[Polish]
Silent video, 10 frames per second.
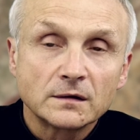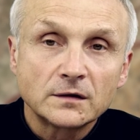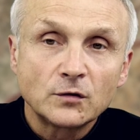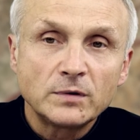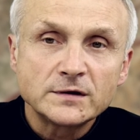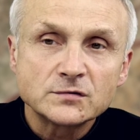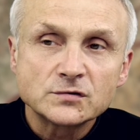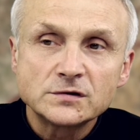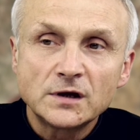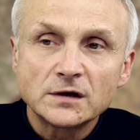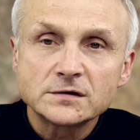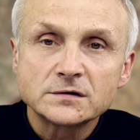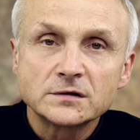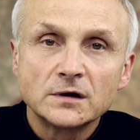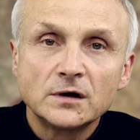ta obecność nie
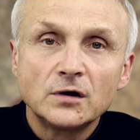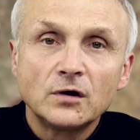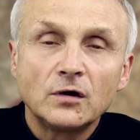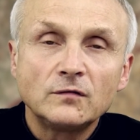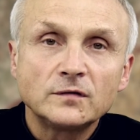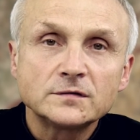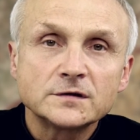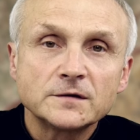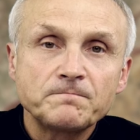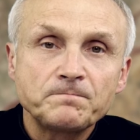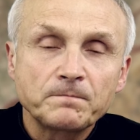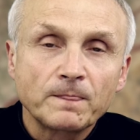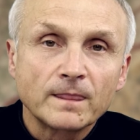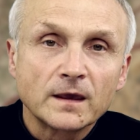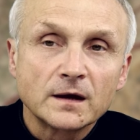jest owocem
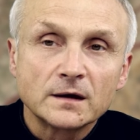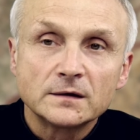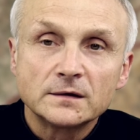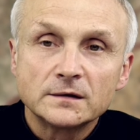na